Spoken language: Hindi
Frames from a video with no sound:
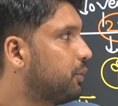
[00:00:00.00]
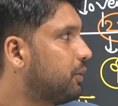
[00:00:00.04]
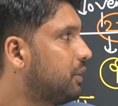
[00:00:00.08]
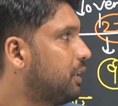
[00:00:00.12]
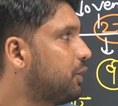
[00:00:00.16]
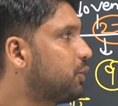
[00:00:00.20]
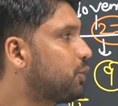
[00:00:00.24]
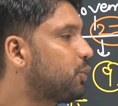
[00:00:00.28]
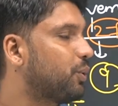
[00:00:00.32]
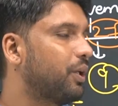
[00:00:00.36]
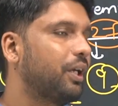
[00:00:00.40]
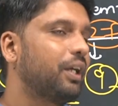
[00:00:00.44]

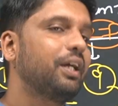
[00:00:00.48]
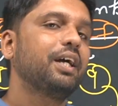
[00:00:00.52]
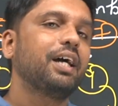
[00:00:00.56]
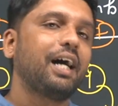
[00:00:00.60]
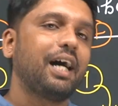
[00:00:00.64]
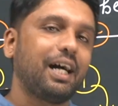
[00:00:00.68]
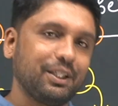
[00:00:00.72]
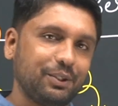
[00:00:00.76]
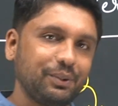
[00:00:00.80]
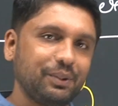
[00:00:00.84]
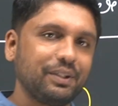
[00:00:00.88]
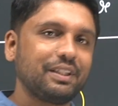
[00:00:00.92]
उनतीस हो गए
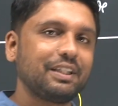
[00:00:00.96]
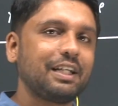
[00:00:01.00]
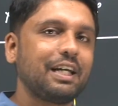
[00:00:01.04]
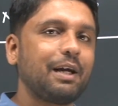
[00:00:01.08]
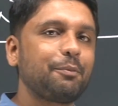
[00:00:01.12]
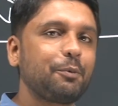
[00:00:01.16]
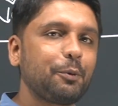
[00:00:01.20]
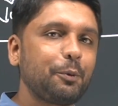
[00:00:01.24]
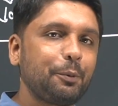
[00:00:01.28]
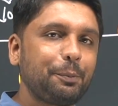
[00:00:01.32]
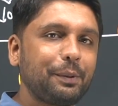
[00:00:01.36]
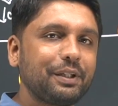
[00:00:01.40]
हाँ तो इतना
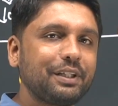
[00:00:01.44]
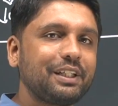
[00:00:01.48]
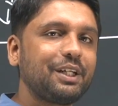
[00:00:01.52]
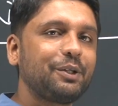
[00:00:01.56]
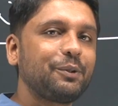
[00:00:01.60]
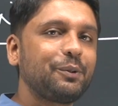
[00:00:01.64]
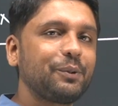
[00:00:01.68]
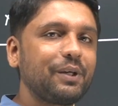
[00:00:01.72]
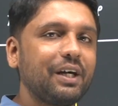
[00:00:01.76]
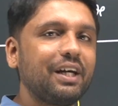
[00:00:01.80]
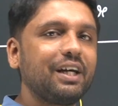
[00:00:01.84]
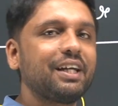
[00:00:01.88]
आपको भी पता
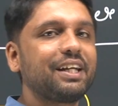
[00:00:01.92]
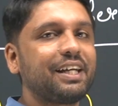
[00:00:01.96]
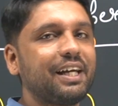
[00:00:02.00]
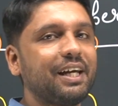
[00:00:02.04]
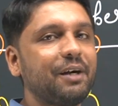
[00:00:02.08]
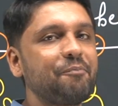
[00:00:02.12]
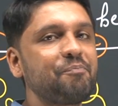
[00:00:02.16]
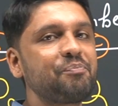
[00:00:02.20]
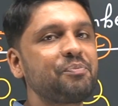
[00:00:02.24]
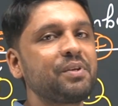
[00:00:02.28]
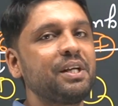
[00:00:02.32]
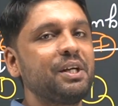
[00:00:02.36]
होगा क्या